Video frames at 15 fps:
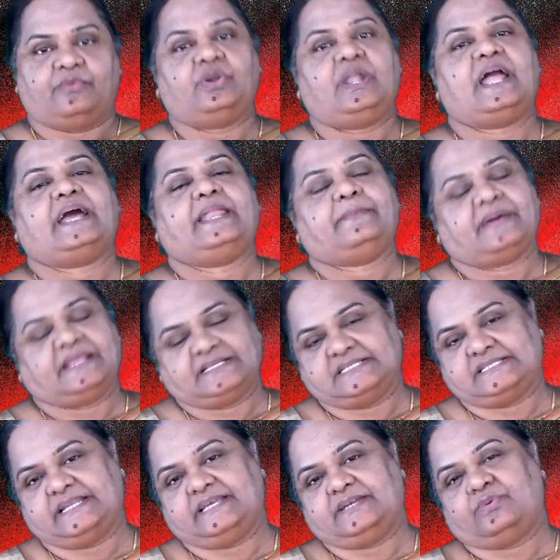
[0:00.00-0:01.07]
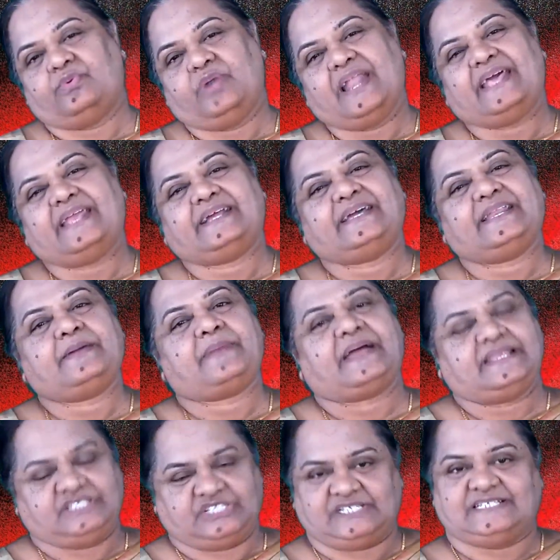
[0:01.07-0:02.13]
உள்ளான மனுஷனை உள்ளே இருக்கிற
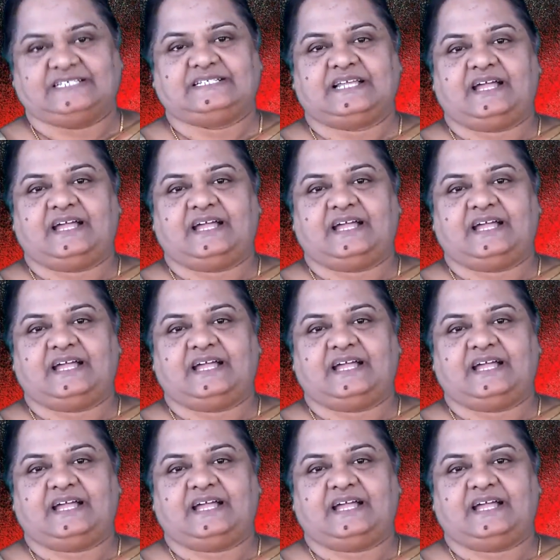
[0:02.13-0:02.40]
மனுஷன்